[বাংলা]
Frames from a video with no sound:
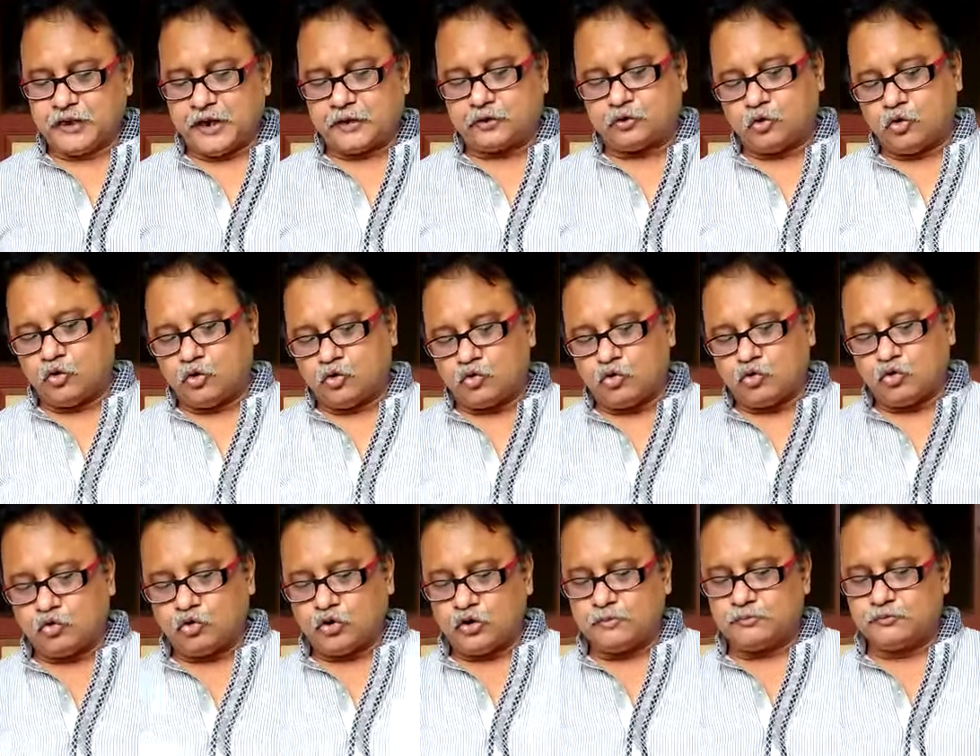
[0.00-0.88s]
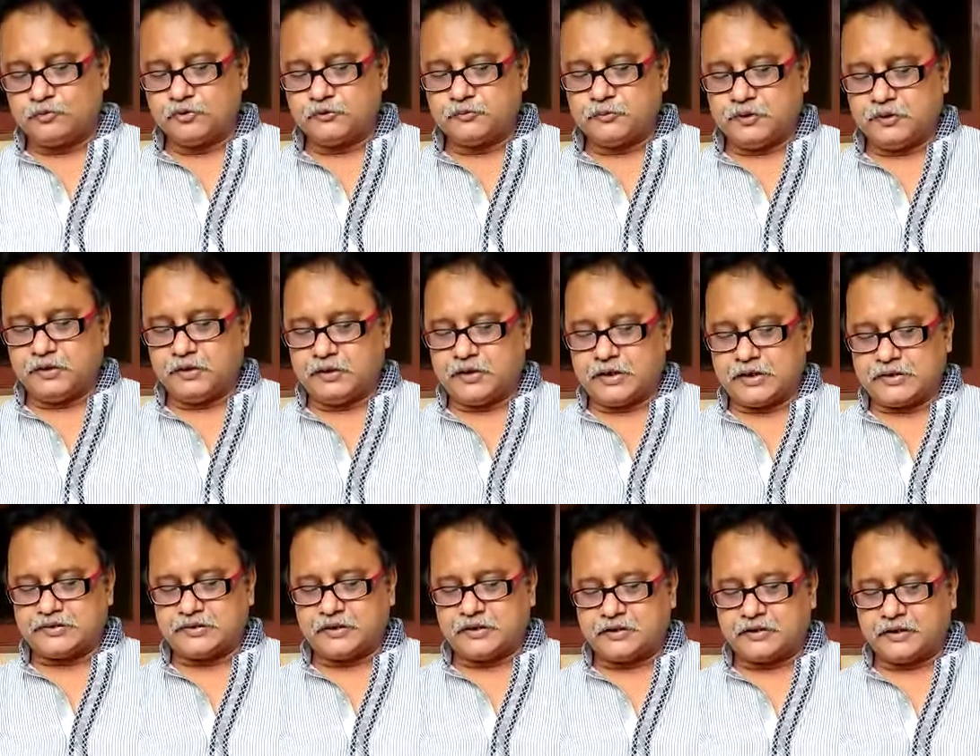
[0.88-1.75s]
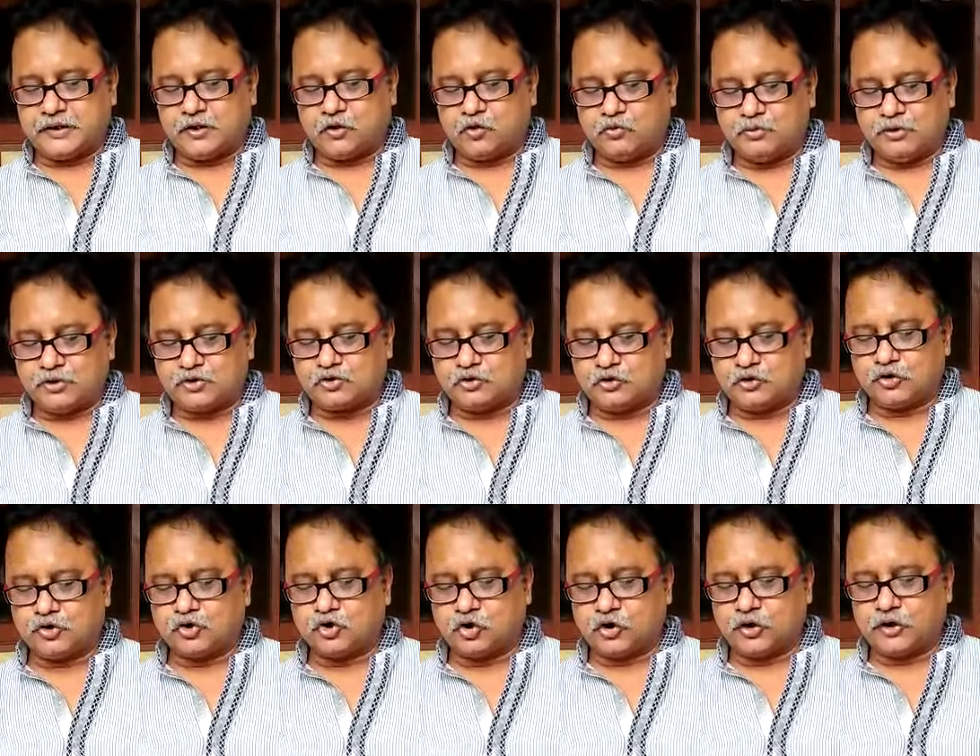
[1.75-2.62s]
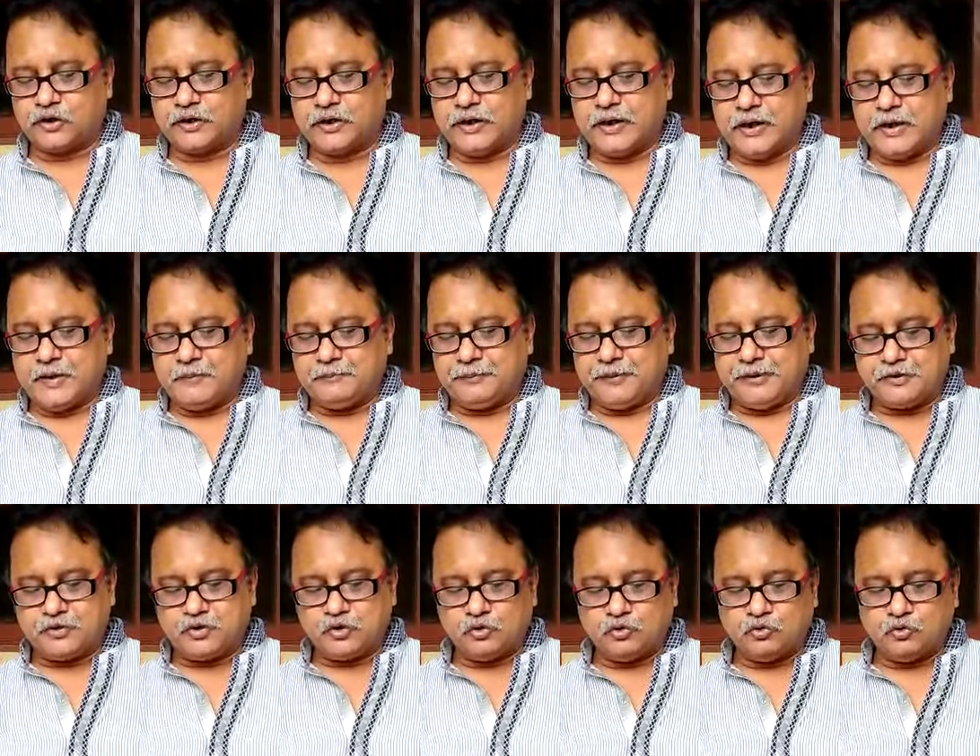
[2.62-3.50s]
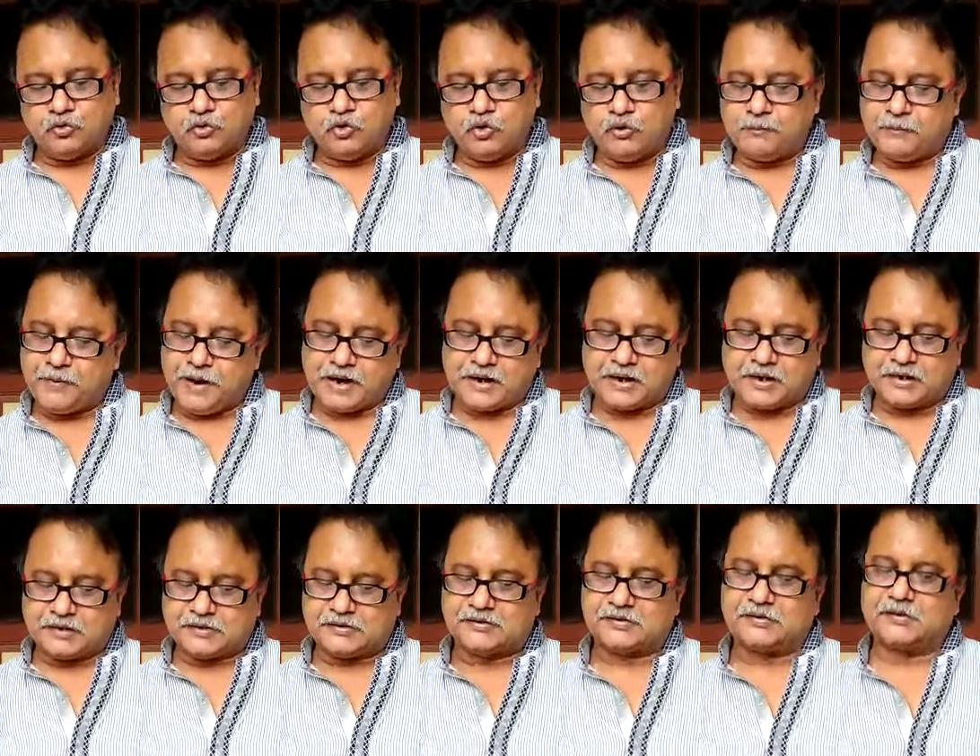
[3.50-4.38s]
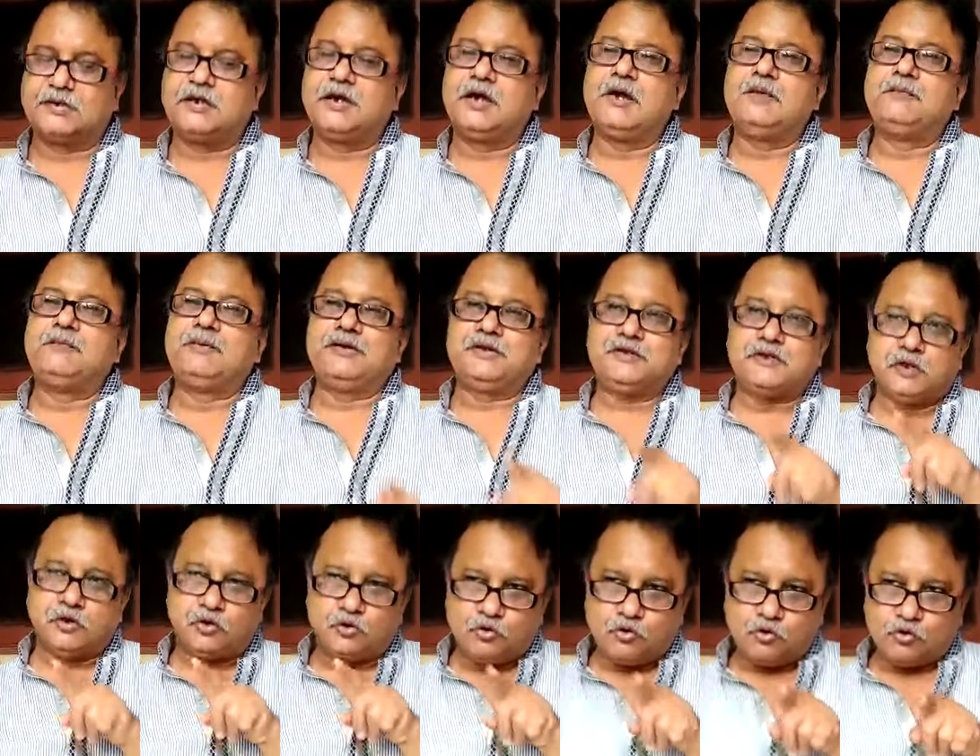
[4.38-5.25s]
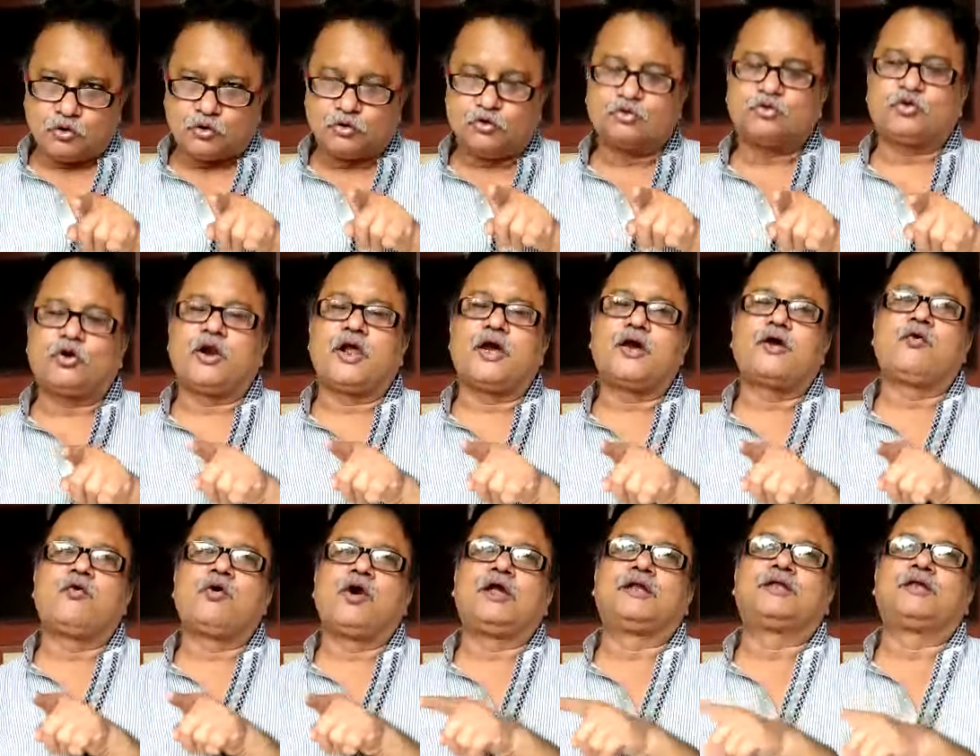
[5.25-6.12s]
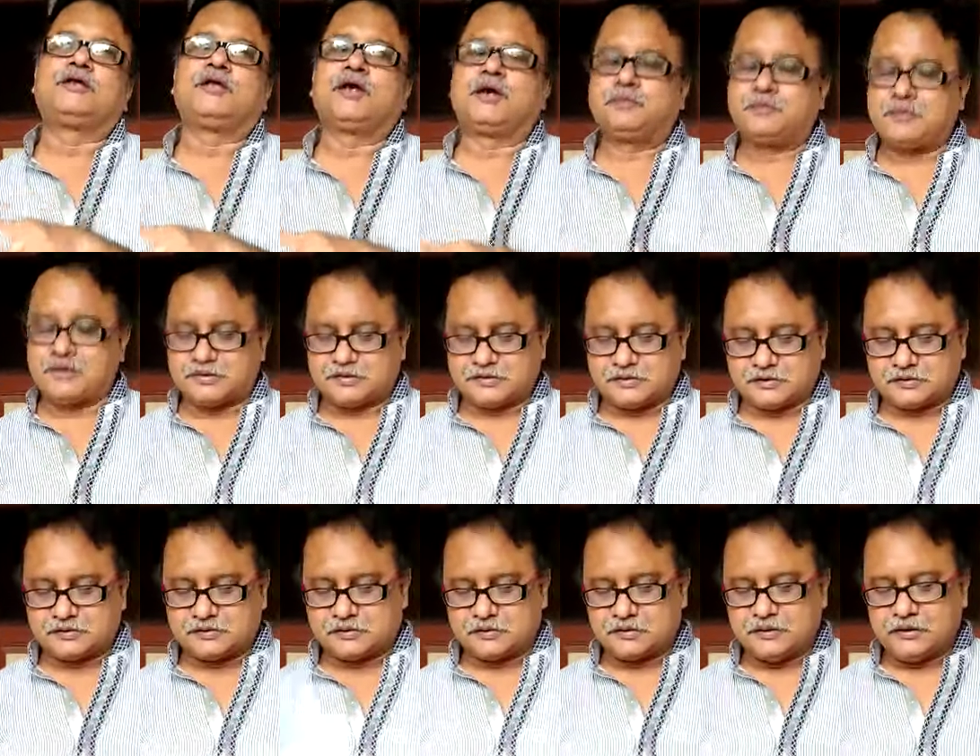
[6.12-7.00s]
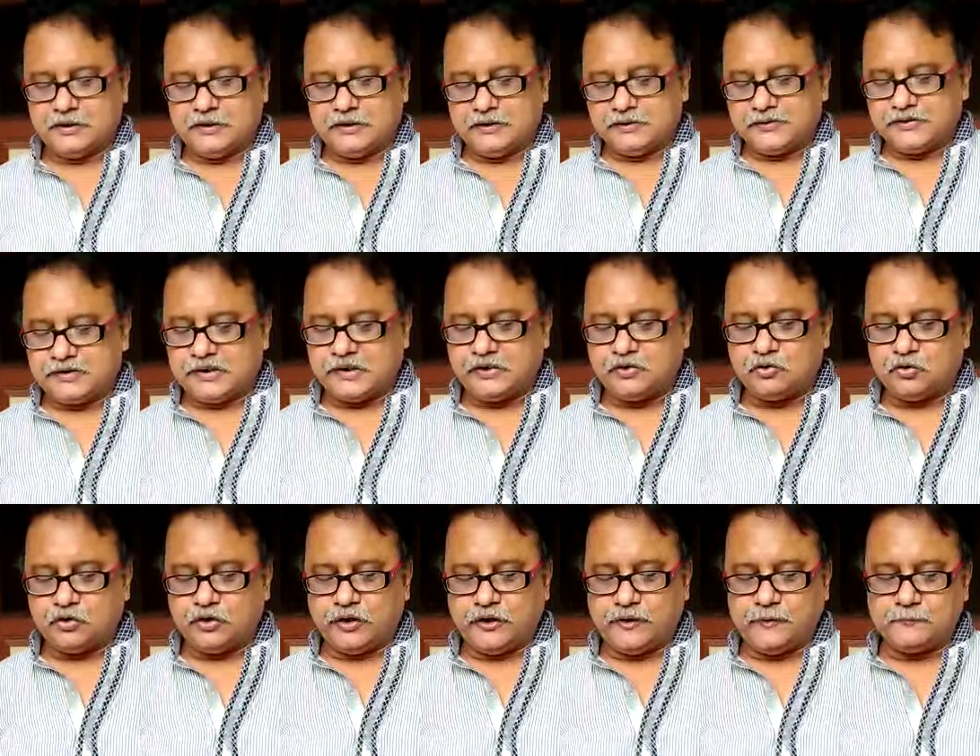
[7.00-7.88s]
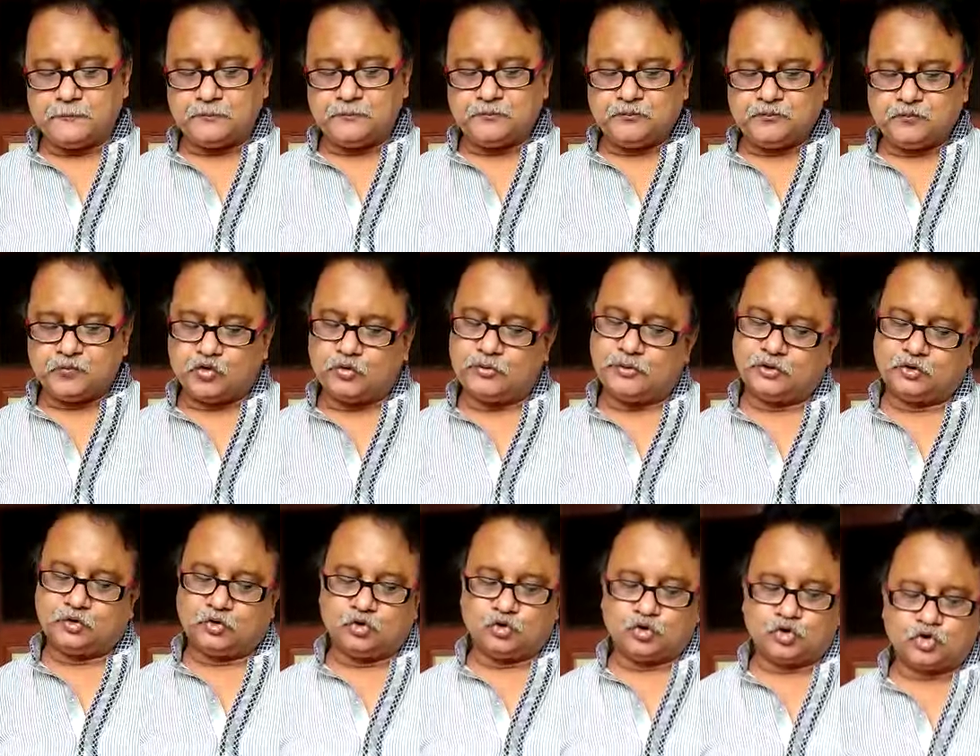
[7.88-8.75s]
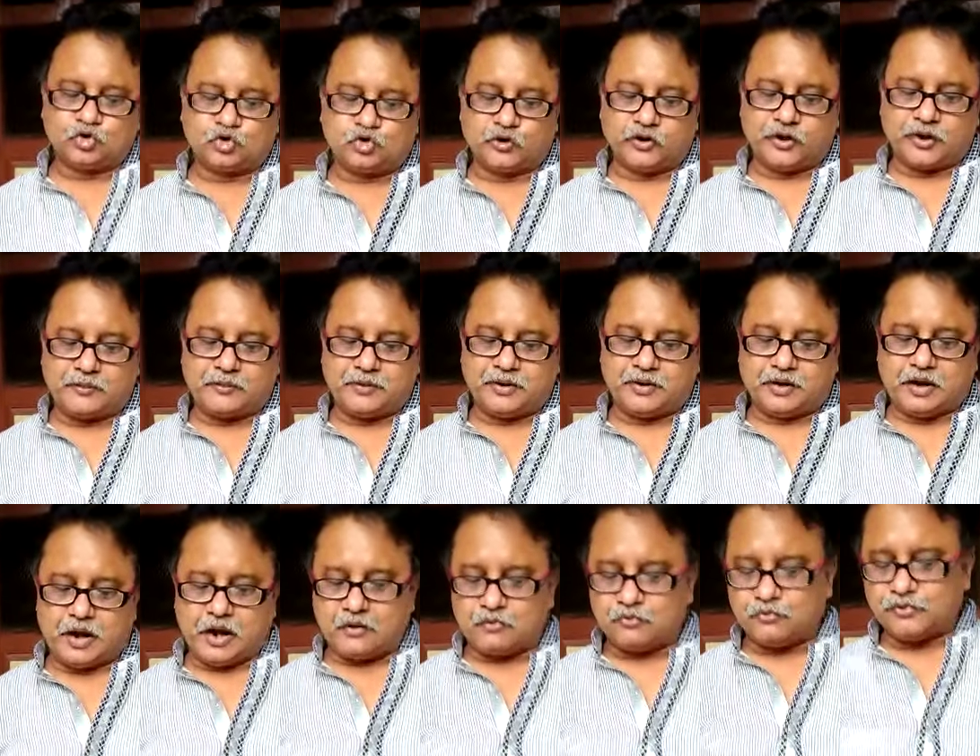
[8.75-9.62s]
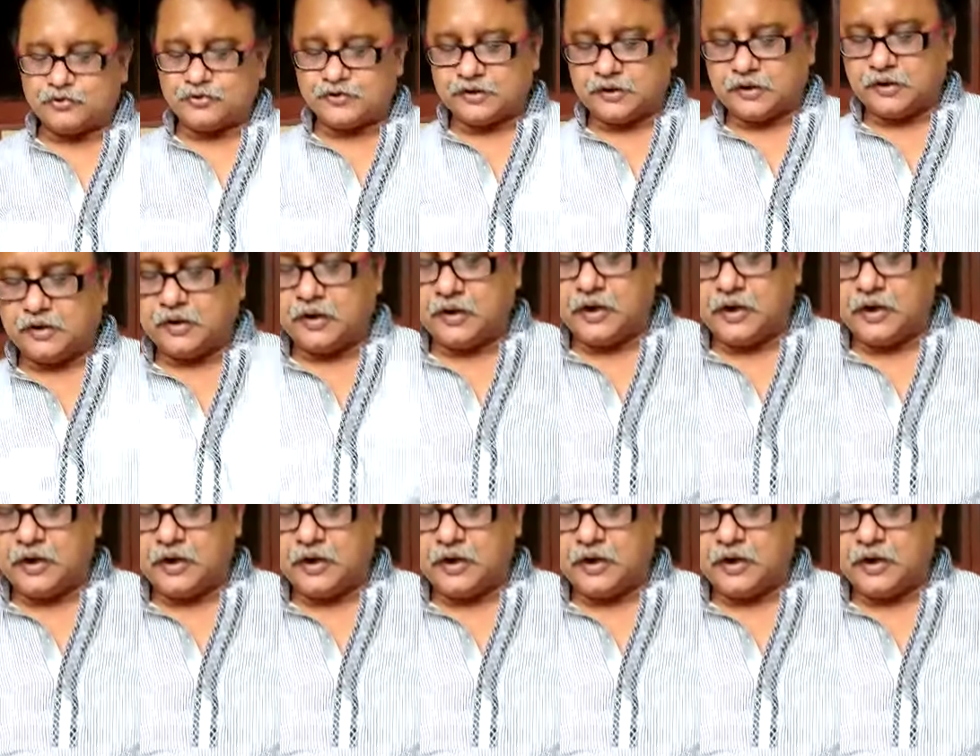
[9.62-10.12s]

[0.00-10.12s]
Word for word: একটু লক্ষ্য করলে বুঝবে যে ডাস্টারটা এগোবার সঙ্গে সঙ্গে পেন্সিলগুলো পাক খাচ্ছে পেন্সিলগুলোও কিন্তু তলায় গড়াতে থাকবে আস্তে আস্তে সেই জন্যেই তোমার দ্রুত সরে যাবে এর কারণ হচ্ছে